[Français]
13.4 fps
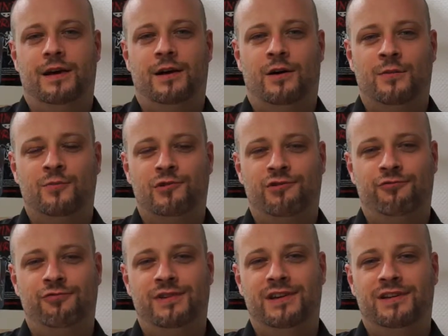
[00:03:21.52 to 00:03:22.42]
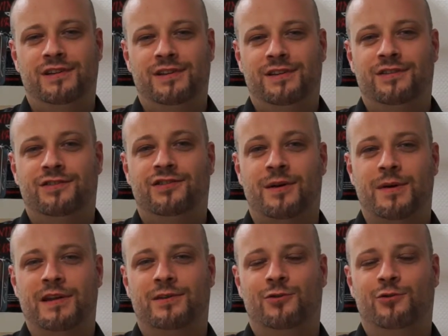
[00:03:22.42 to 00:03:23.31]
Alors moi je suis
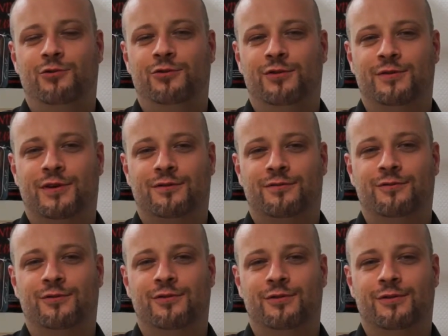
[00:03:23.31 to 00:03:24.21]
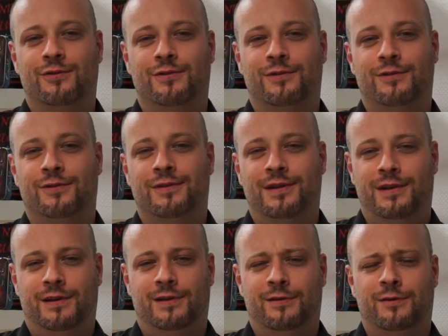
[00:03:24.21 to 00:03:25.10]
chaman de Ludovac, donc euh,
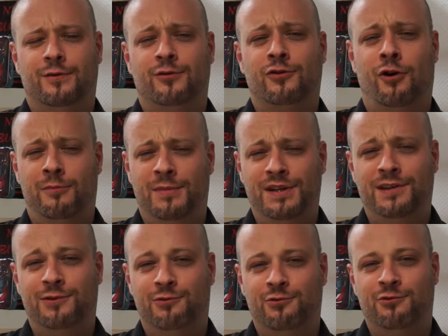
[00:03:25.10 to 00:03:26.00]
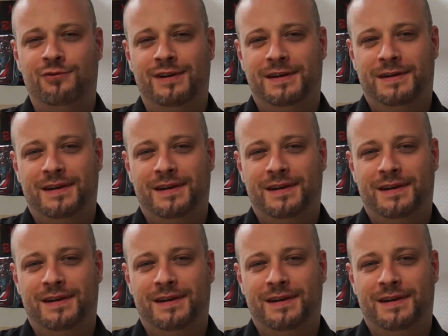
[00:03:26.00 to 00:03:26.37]
euh, grand Manitou.